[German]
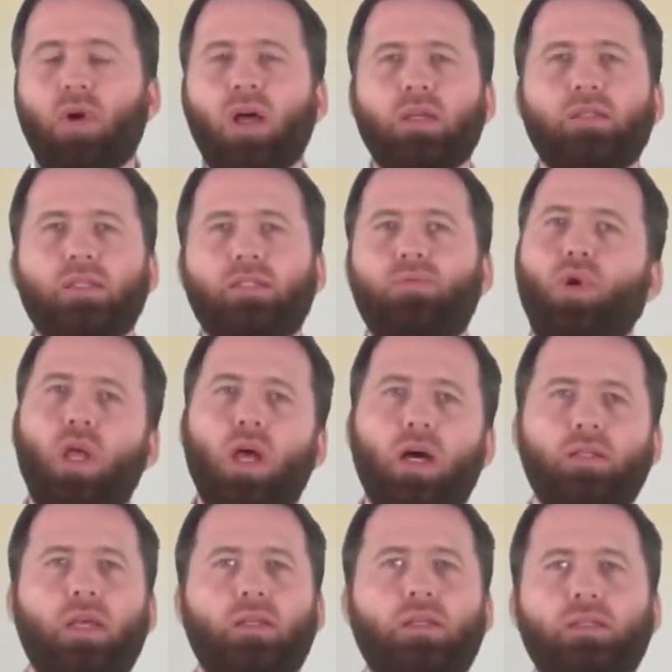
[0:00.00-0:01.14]
Die Frage ist jetzt, woher
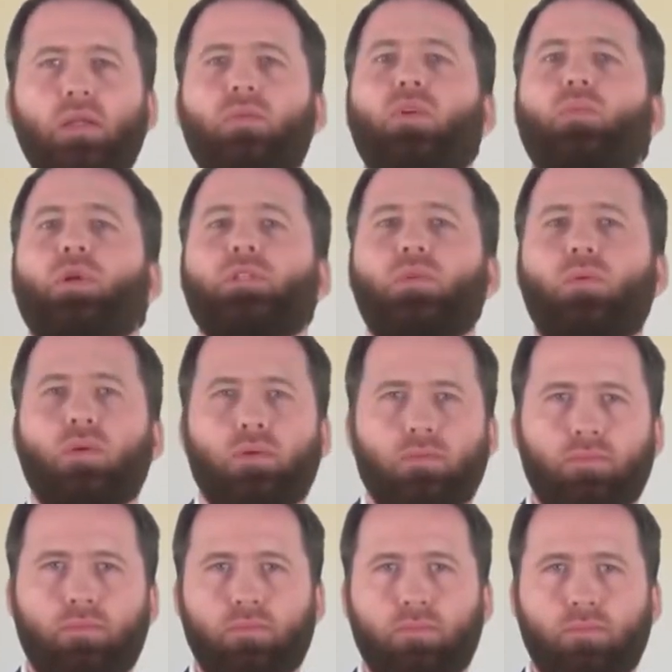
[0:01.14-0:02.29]
hatte er diese Informationen?